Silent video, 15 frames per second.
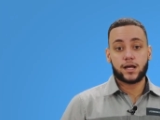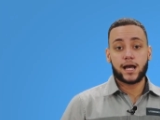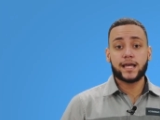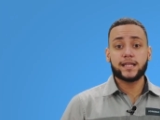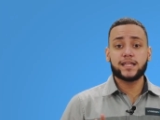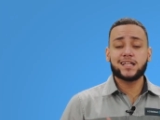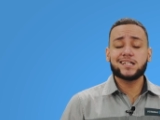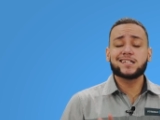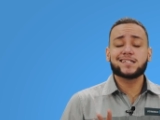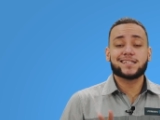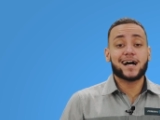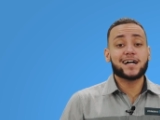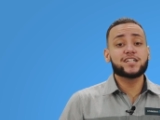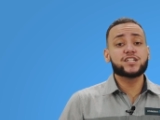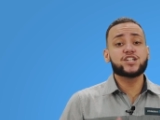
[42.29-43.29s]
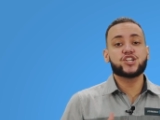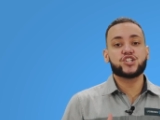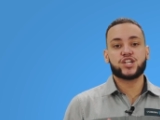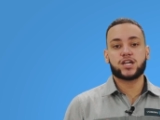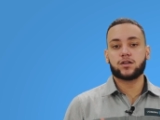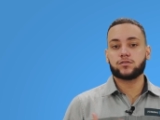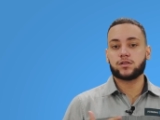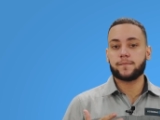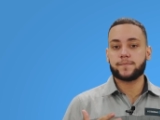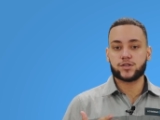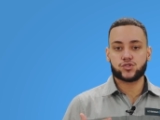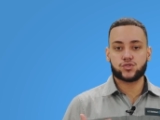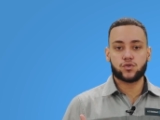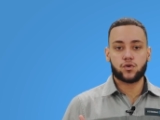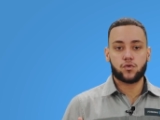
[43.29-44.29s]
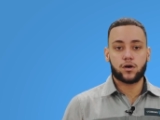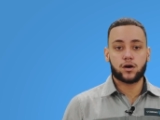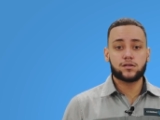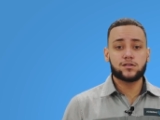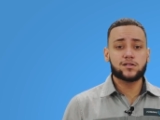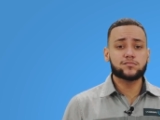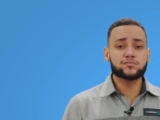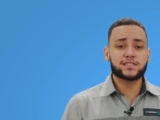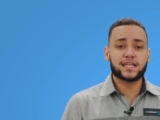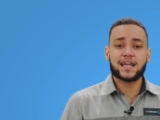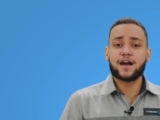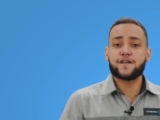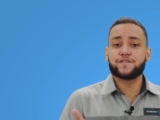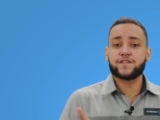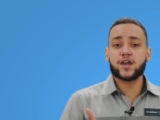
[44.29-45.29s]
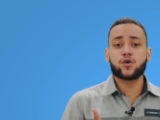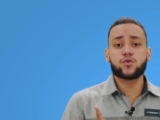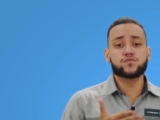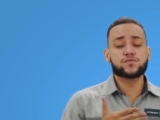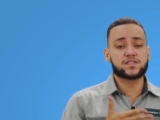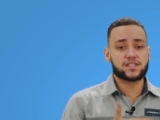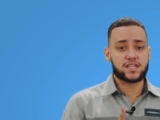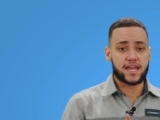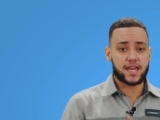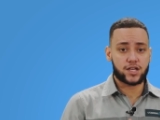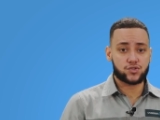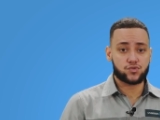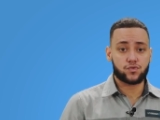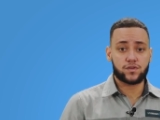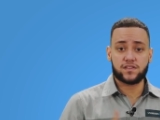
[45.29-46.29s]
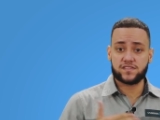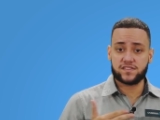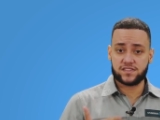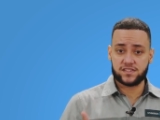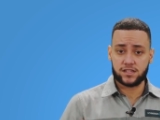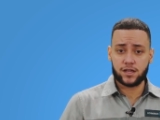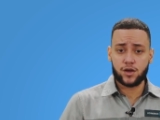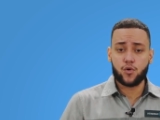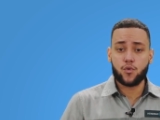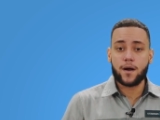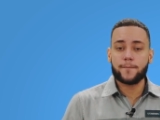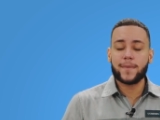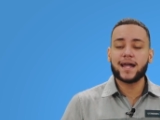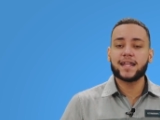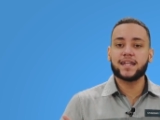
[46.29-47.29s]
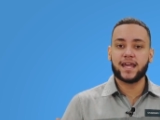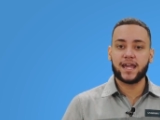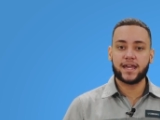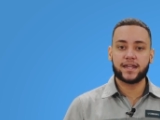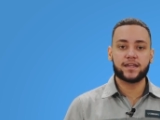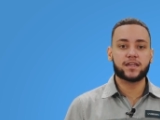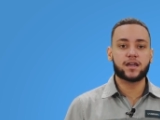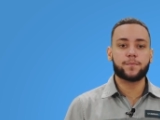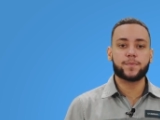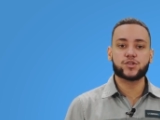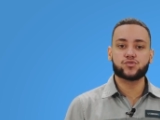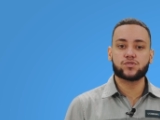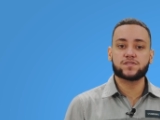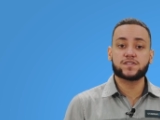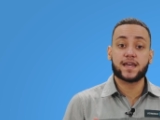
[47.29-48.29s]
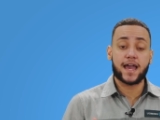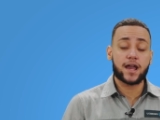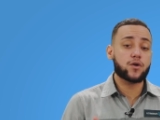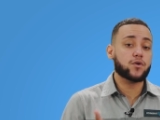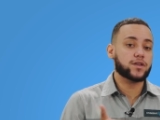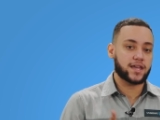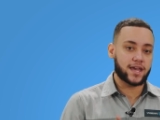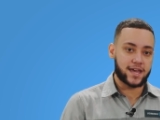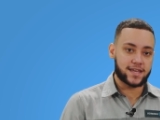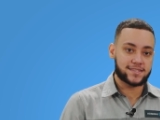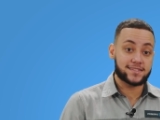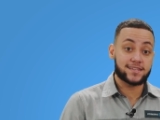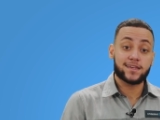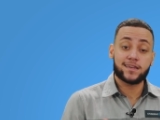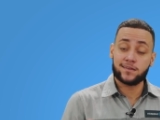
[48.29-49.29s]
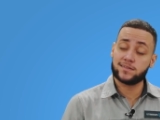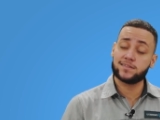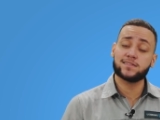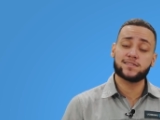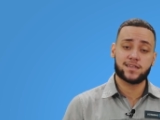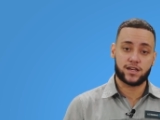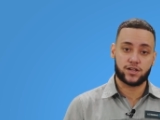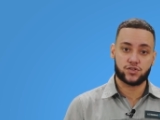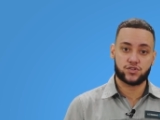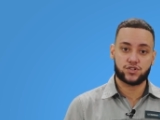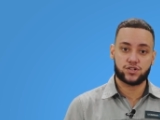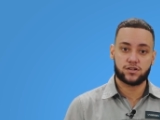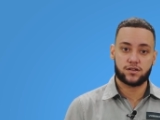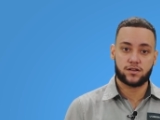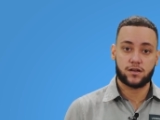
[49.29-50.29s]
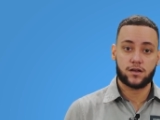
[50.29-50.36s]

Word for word: A identidade de gênero da pessoa não tem a ver com o sexo, e sim com a maneira em que a pessoa se reconhece e se sente.